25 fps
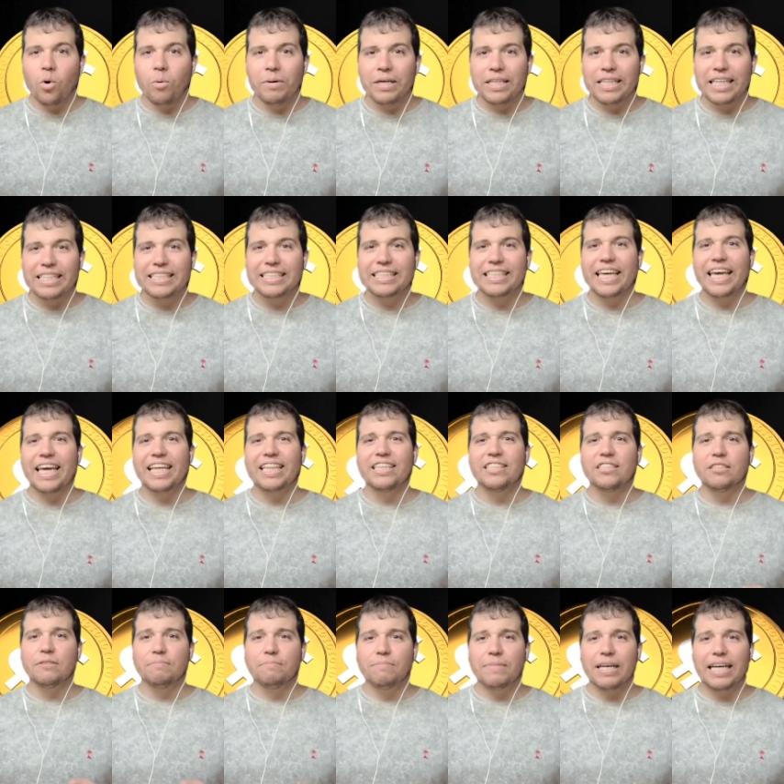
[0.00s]
uma das
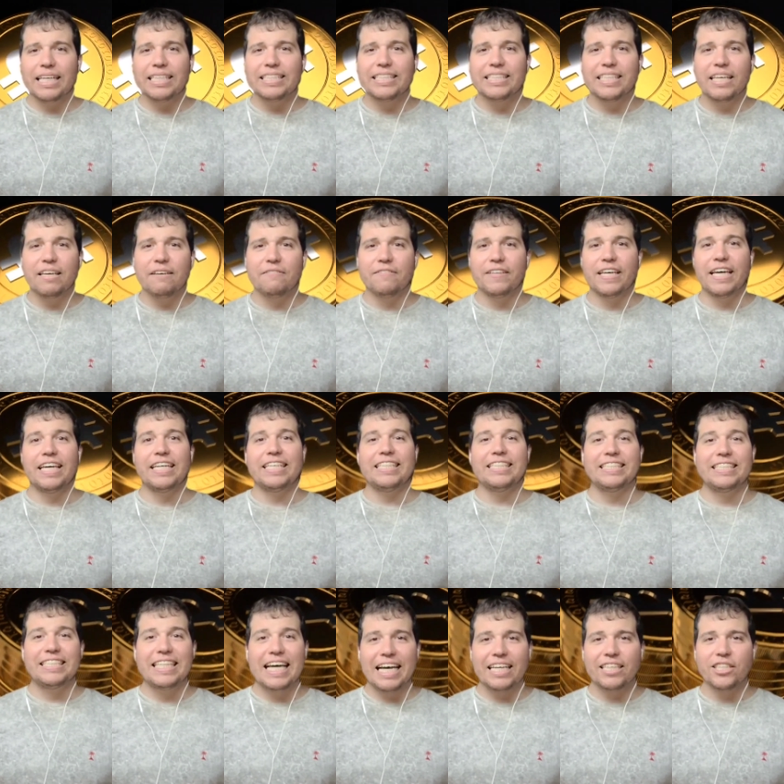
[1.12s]
quedas mais
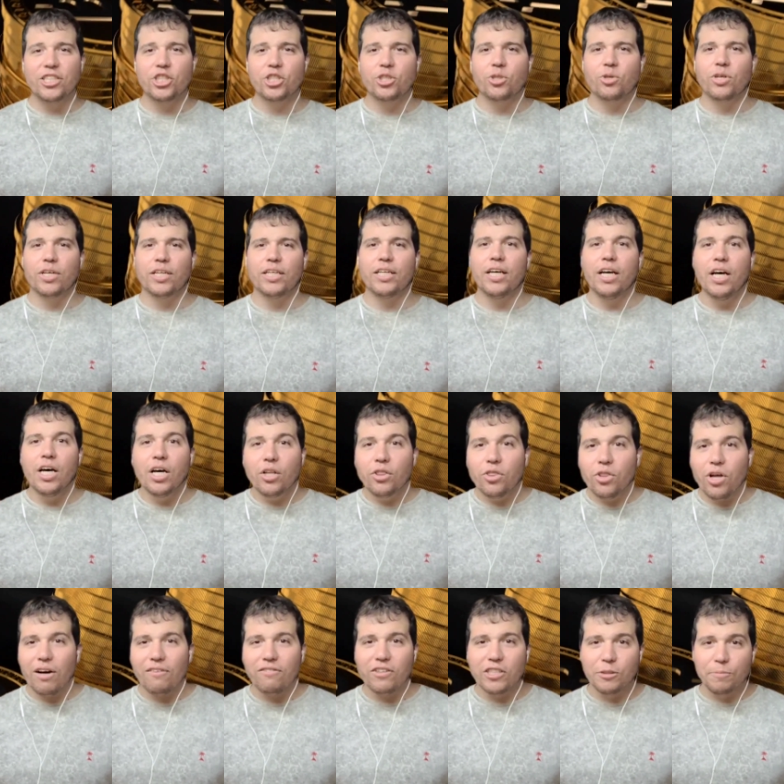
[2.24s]
severas da história.
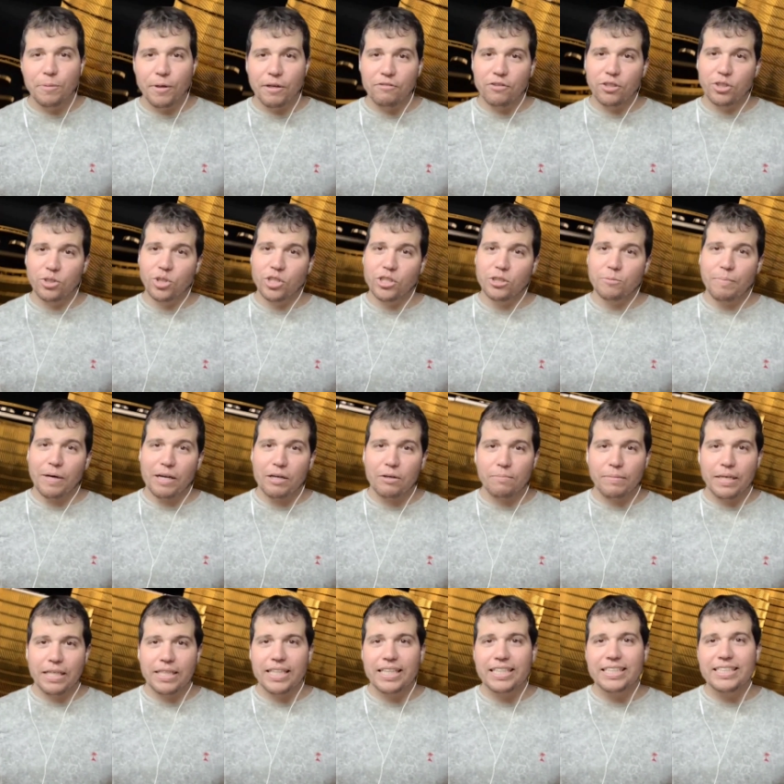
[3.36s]
Novas previsões para o
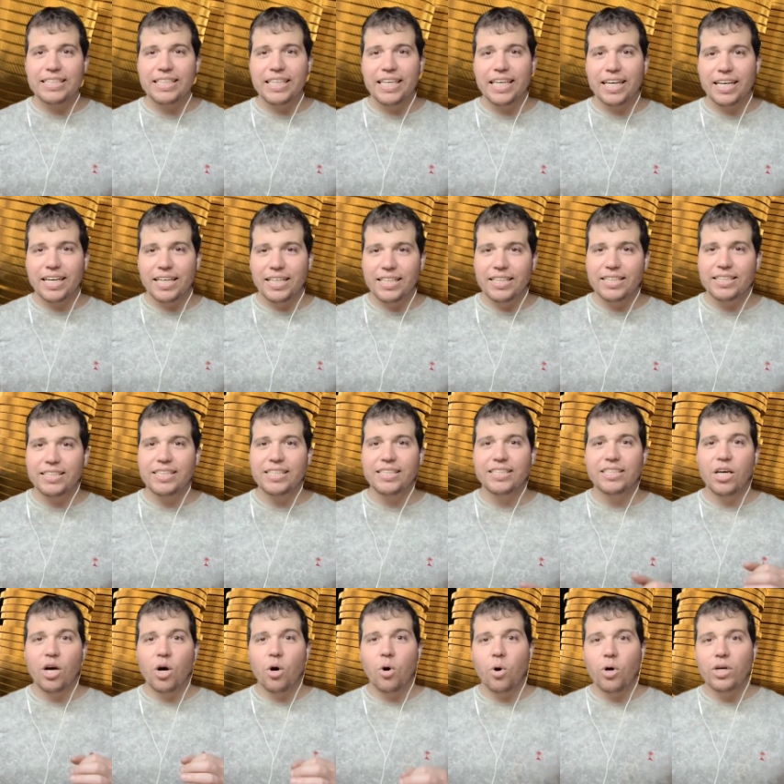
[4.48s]
BTC
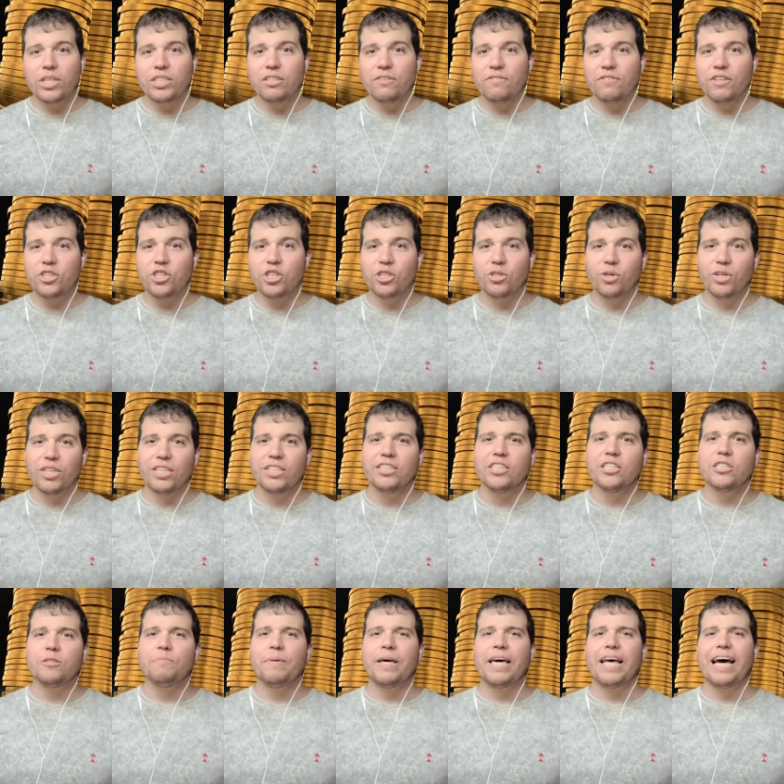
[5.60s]
antes, os investidores
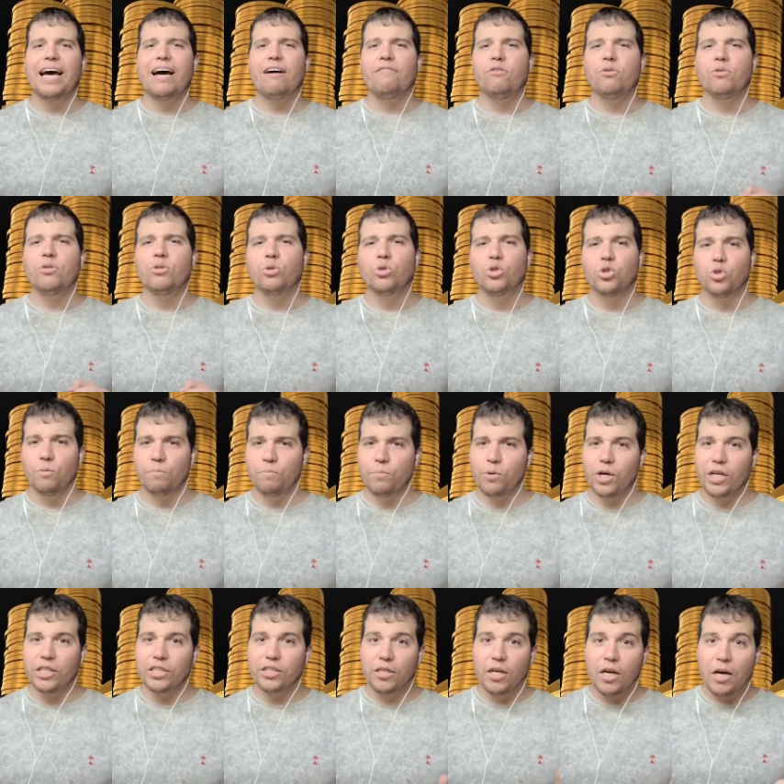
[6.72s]
esperavam que o
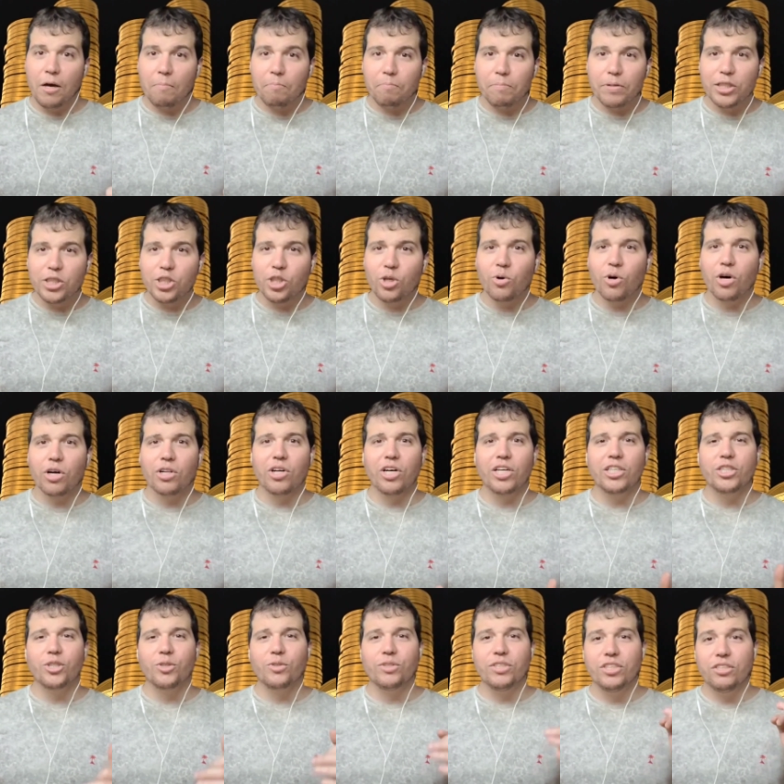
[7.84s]
suporte
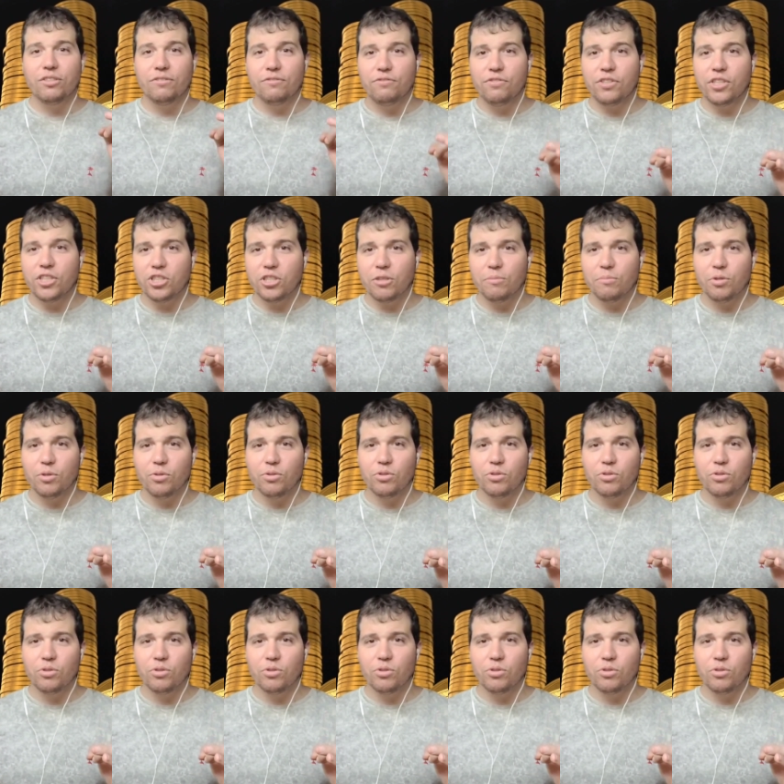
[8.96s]
psicológico de 20